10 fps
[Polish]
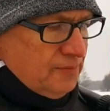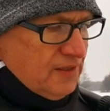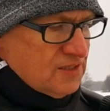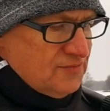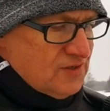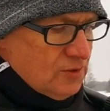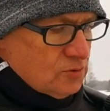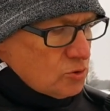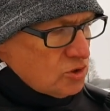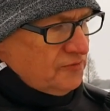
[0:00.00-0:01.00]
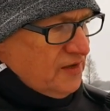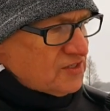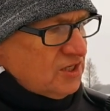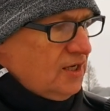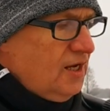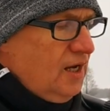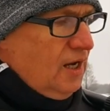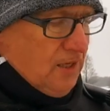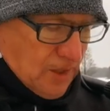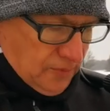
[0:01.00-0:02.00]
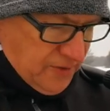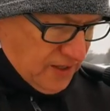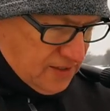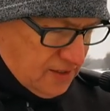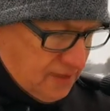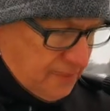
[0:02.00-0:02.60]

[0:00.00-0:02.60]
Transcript: będzie widział dużo większe e, obiekty